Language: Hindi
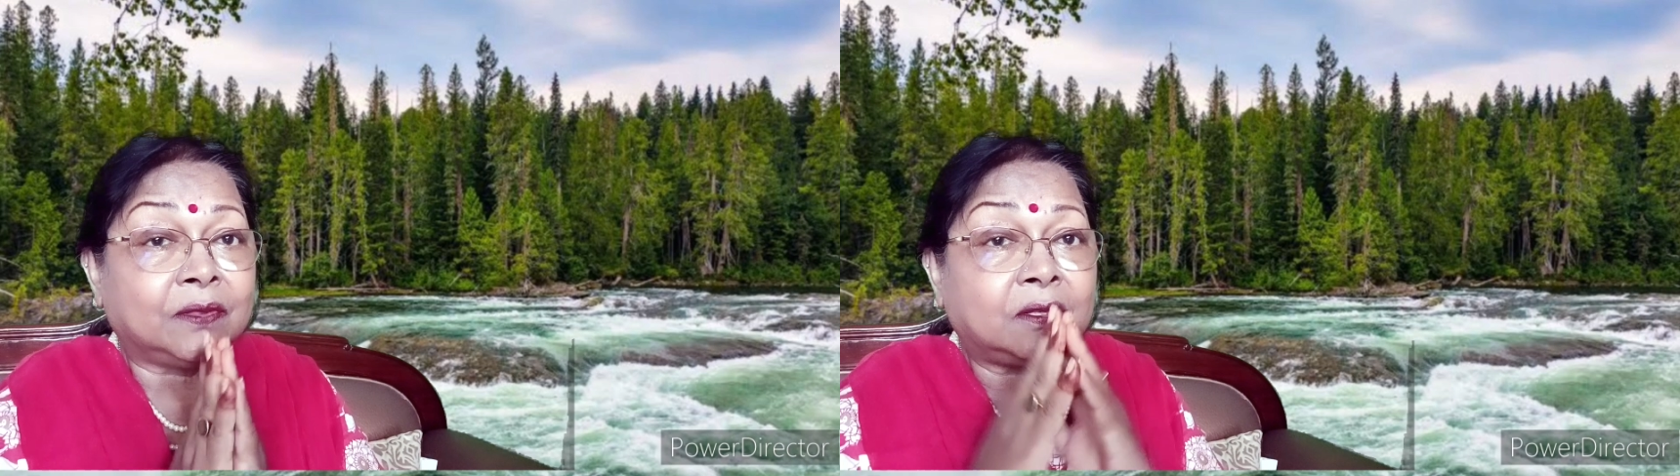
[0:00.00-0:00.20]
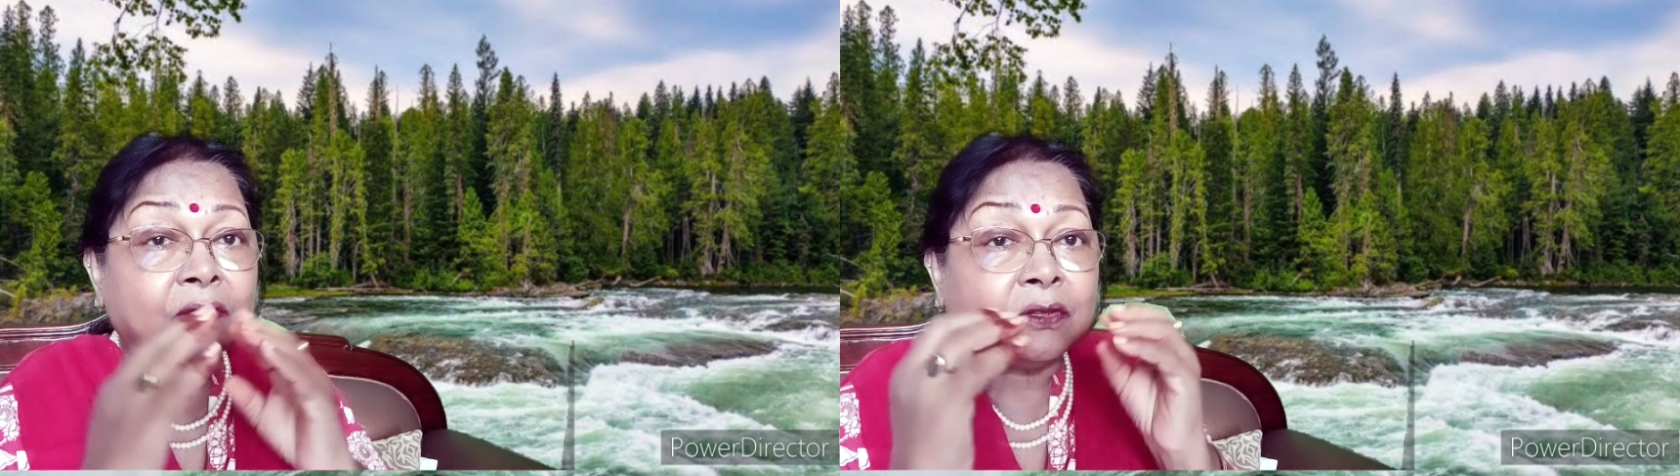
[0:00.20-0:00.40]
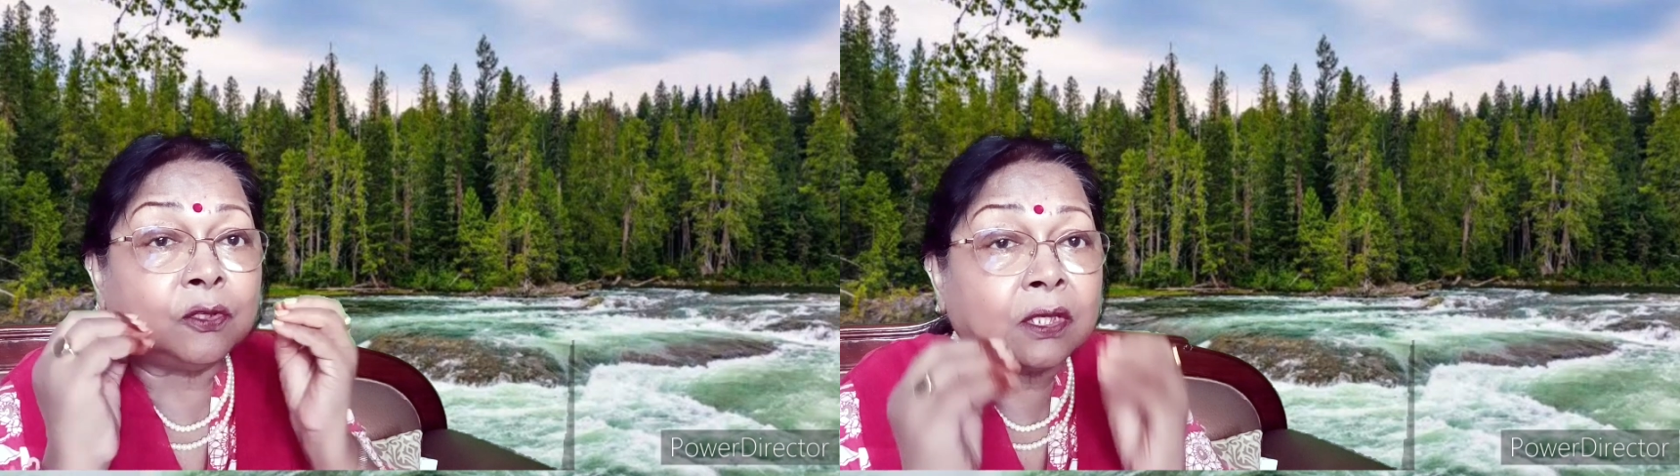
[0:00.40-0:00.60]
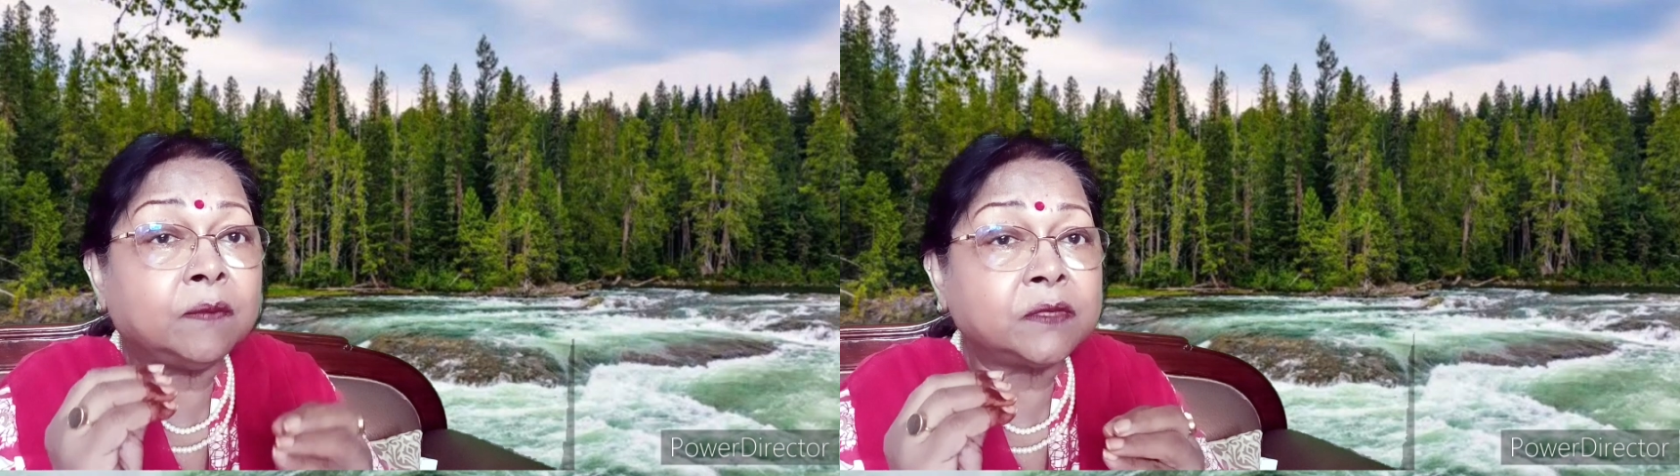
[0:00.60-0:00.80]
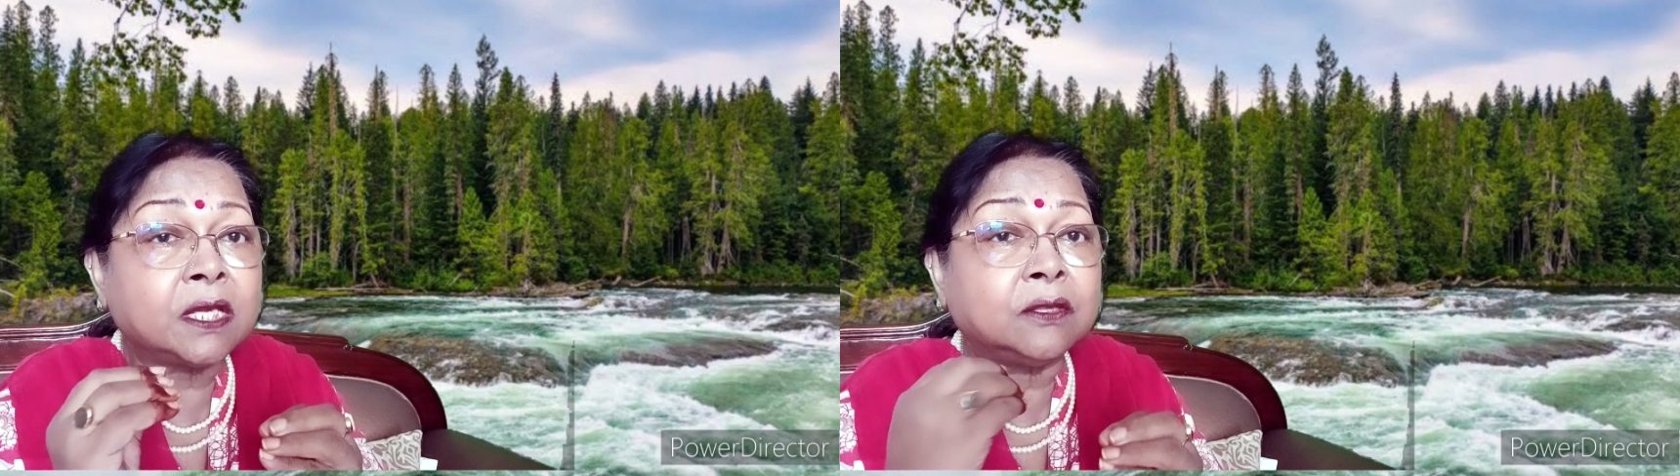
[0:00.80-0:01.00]
तो
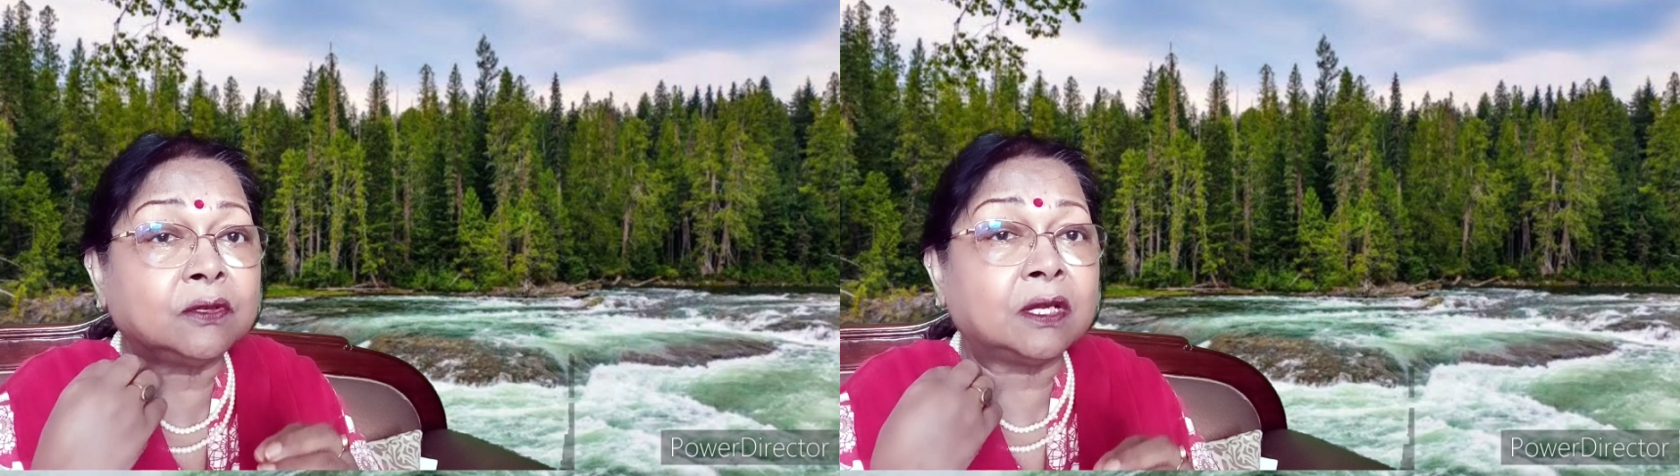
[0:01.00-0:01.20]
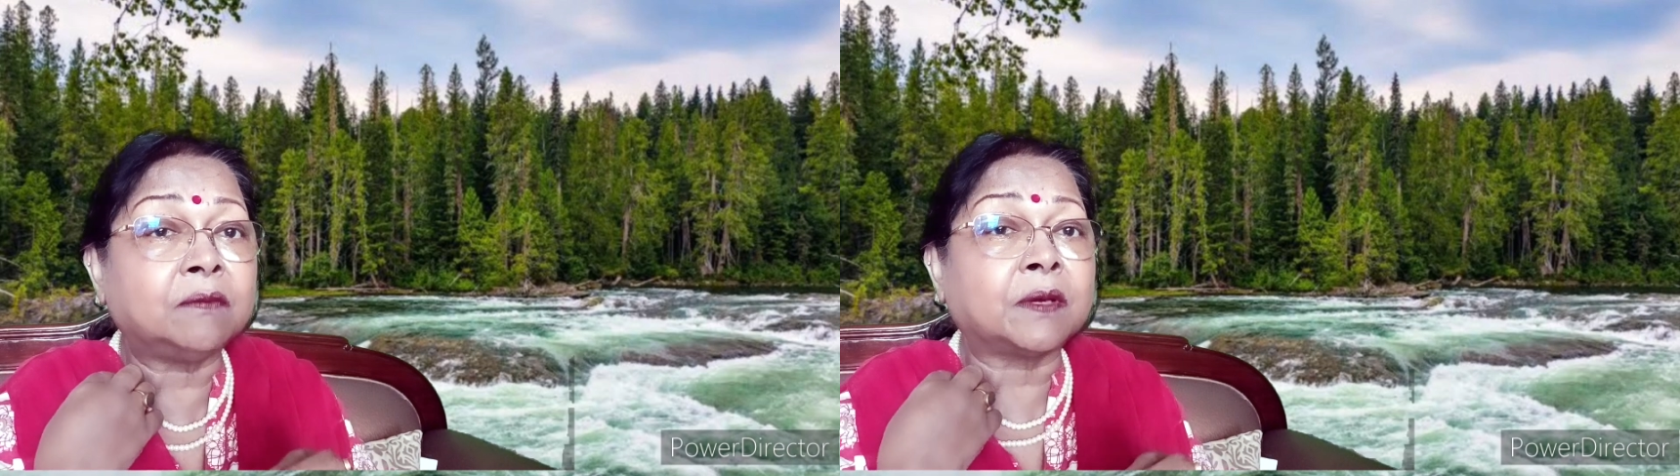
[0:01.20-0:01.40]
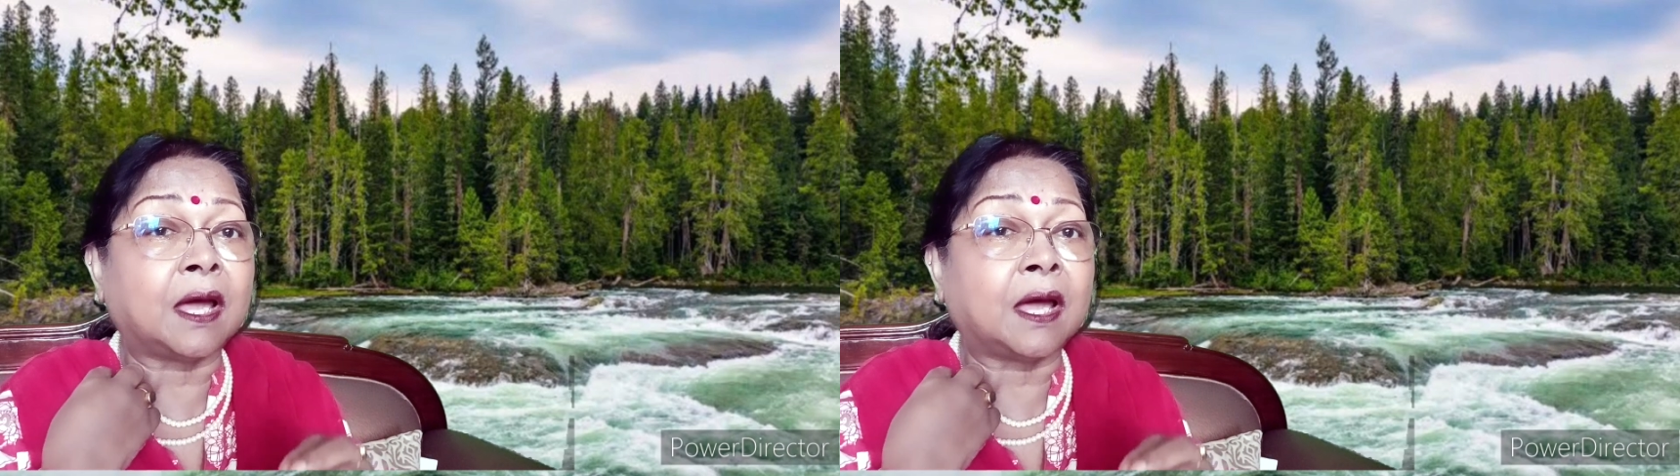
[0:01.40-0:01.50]
दुर्गम से दुर्गम